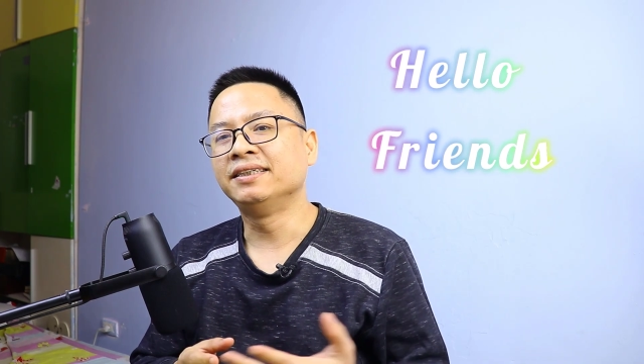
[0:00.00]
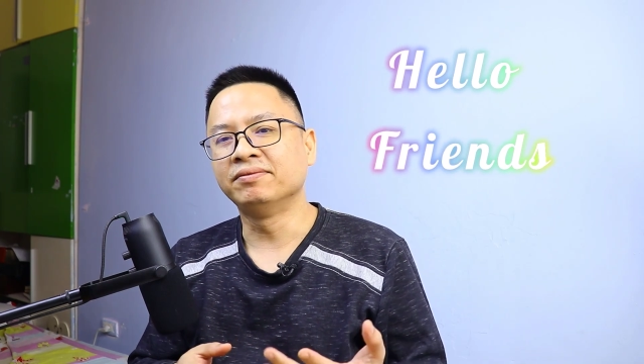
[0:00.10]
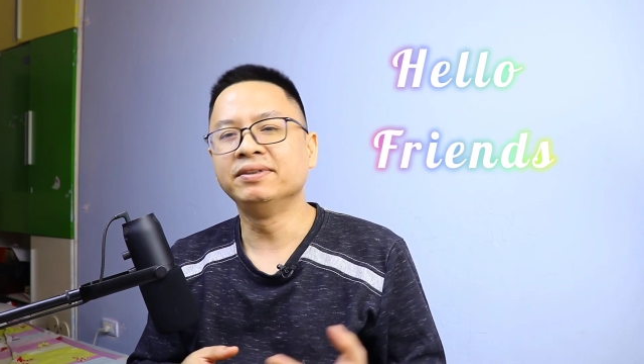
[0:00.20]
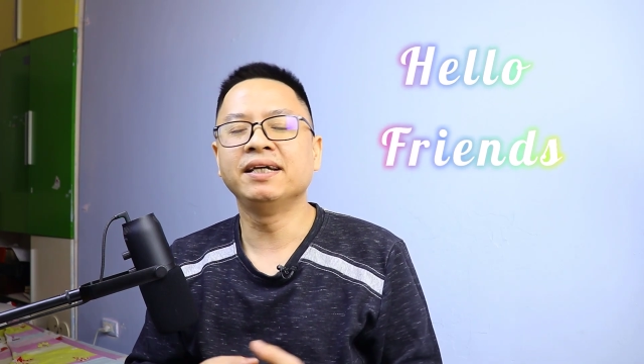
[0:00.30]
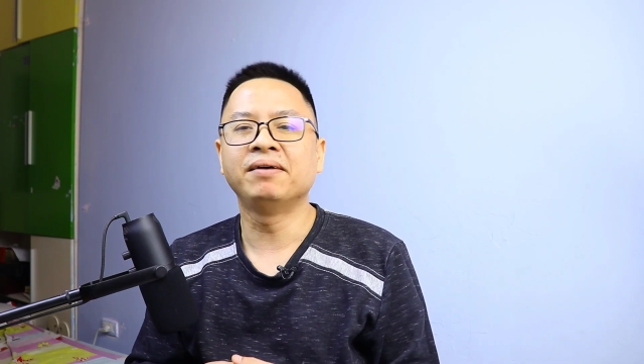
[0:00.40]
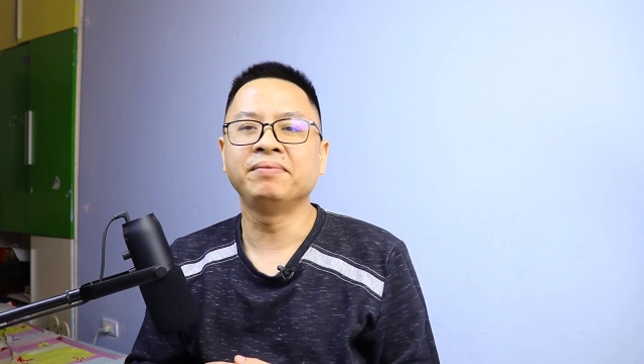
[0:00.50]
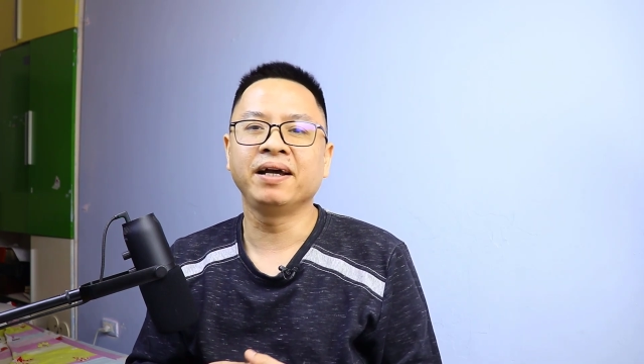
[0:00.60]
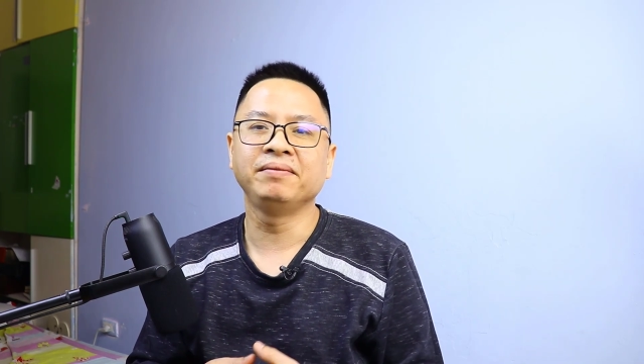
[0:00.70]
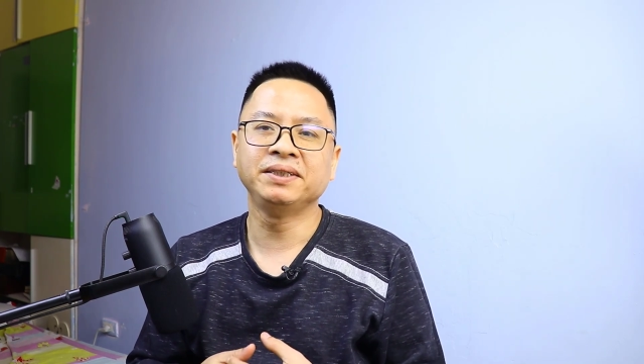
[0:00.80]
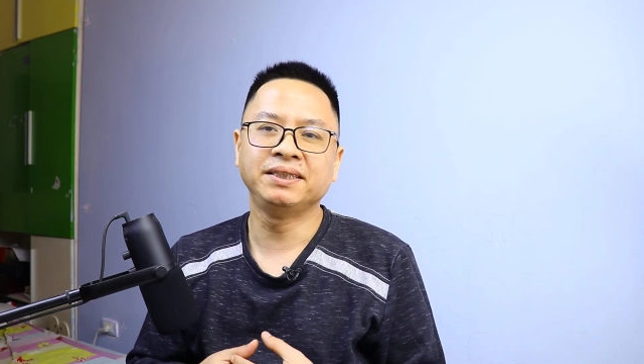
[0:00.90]
mười một chấm
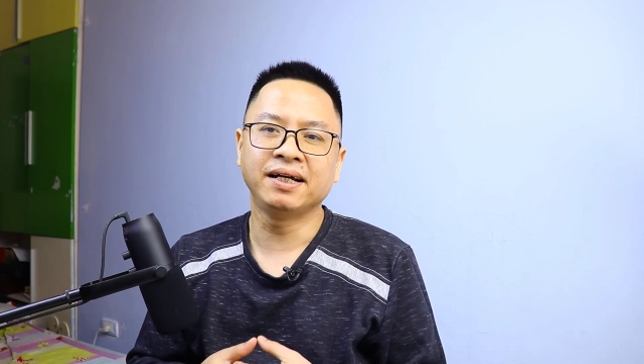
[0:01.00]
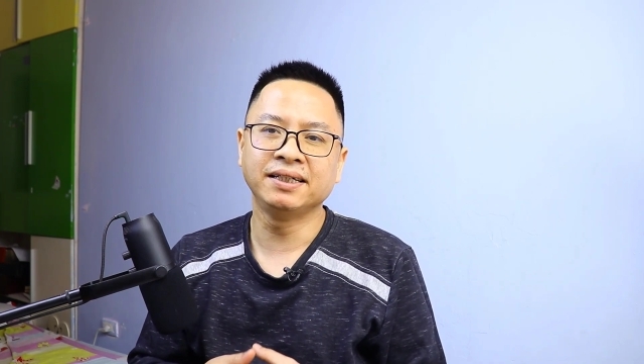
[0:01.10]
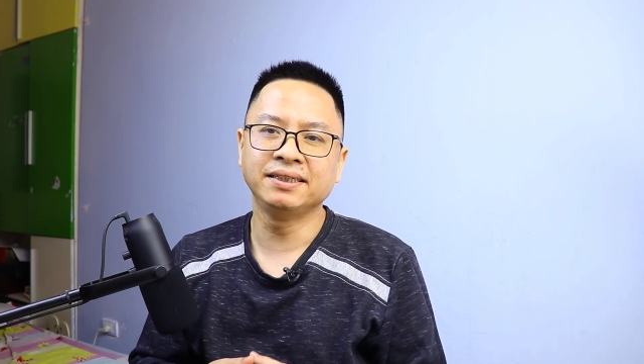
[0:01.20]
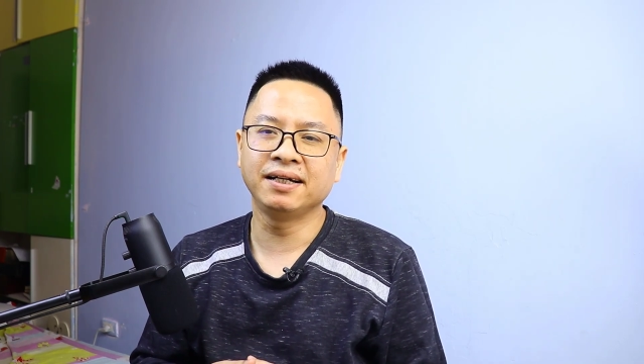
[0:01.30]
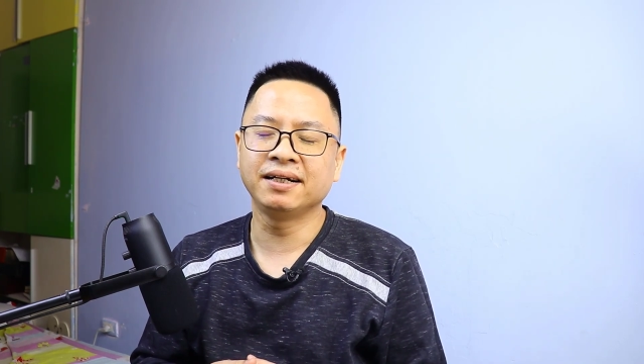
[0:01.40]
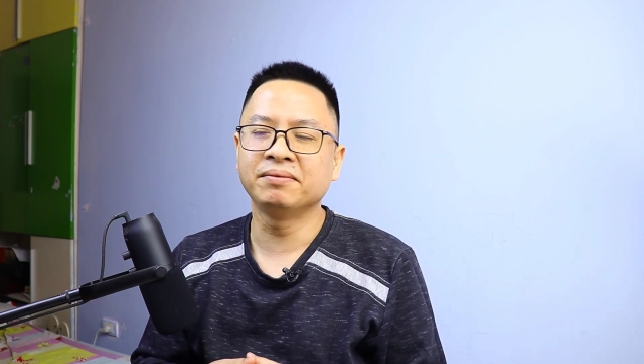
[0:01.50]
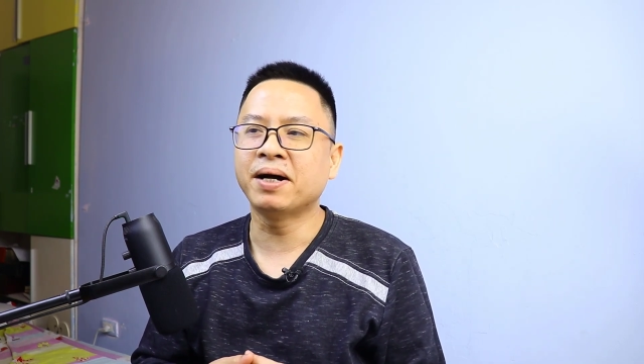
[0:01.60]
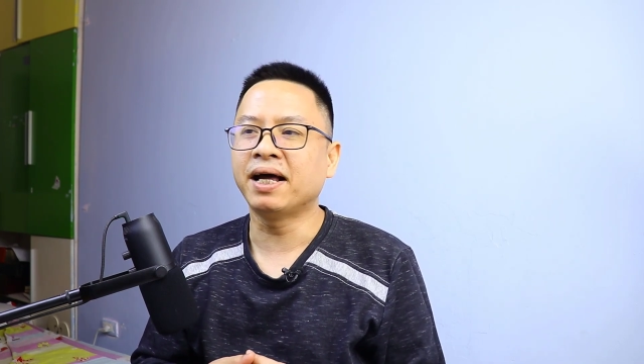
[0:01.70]
một nhé. Đây là